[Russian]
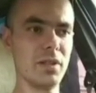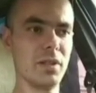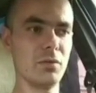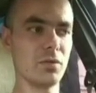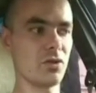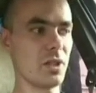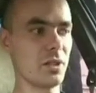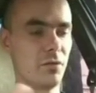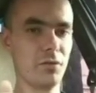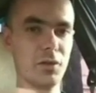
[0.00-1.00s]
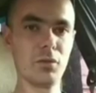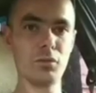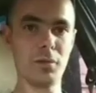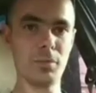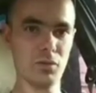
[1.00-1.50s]
и он начинает выдув
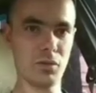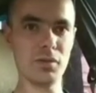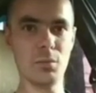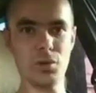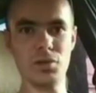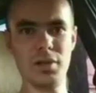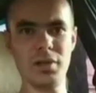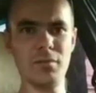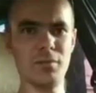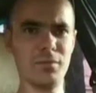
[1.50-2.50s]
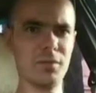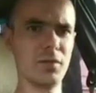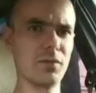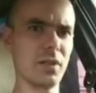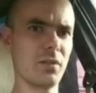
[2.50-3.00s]
туда, пылесос-то мощный, да,
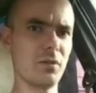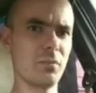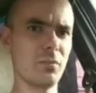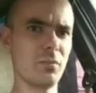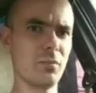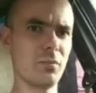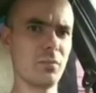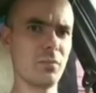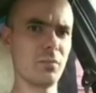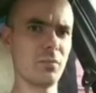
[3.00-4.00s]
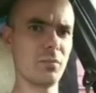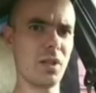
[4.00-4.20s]
выдув-то какой большой-то будет.